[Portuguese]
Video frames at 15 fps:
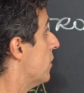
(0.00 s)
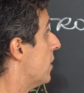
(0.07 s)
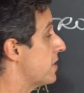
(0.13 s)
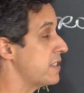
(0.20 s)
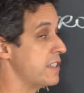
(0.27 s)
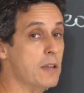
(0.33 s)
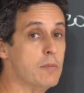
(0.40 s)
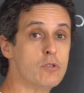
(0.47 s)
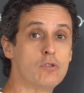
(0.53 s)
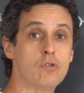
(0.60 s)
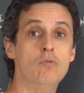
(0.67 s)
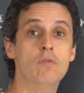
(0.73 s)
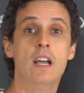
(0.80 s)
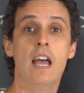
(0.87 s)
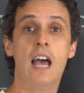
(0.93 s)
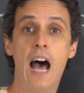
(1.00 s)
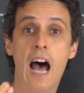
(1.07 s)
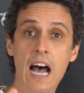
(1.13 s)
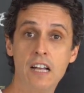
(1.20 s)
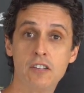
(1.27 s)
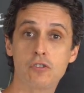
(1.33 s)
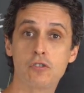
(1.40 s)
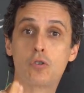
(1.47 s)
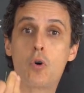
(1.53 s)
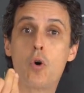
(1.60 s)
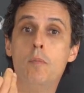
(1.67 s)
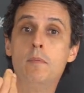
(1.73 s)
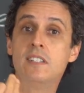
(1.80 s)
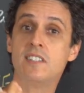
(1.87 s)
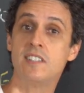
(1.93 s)
nós temos um
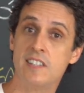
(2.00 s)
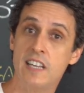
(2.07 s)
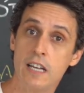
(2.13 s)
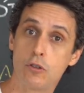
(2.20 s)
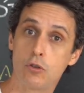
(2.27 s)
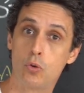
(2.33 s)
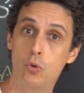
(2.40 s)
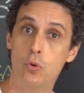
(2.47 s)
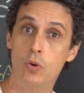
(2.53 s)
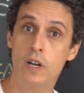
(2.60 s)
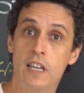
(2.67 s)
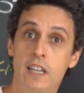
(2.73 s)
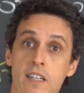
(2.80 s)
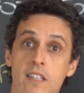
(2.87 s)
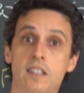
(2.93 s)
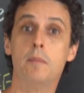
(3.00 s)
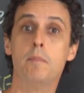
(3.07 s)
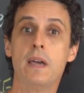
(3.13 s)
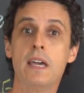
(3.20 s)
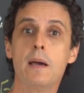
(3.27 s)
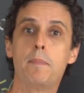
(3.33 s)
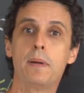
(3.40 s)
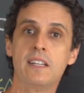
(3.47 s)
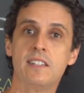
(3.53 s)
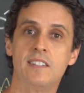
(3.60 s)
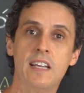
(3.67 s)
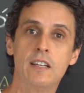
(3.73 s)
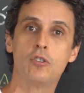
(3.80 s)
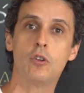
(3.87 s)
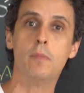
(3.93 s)
ascomiceto, que também
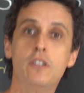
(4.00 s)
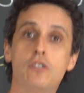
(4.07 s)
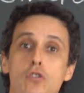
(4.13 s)
apresenta uma